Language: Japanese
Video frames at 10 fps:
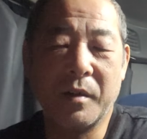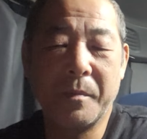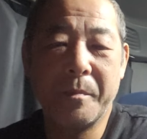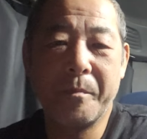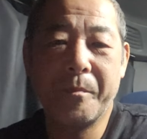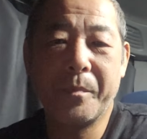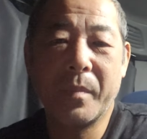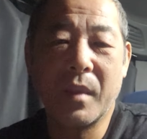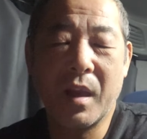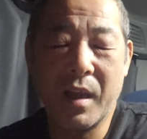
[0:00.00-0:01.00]
よ。
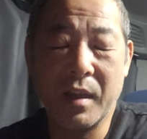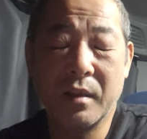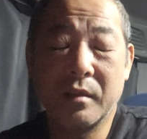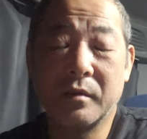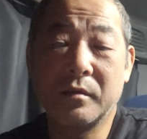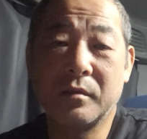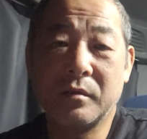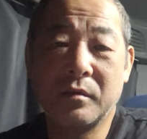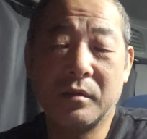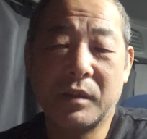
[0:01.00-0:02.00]
はい。
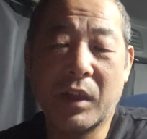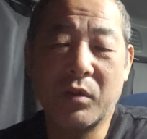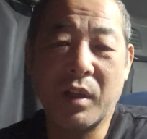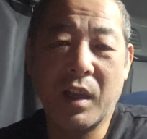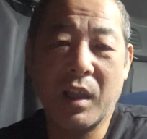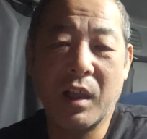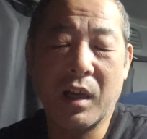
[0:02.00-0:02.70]
なのでね、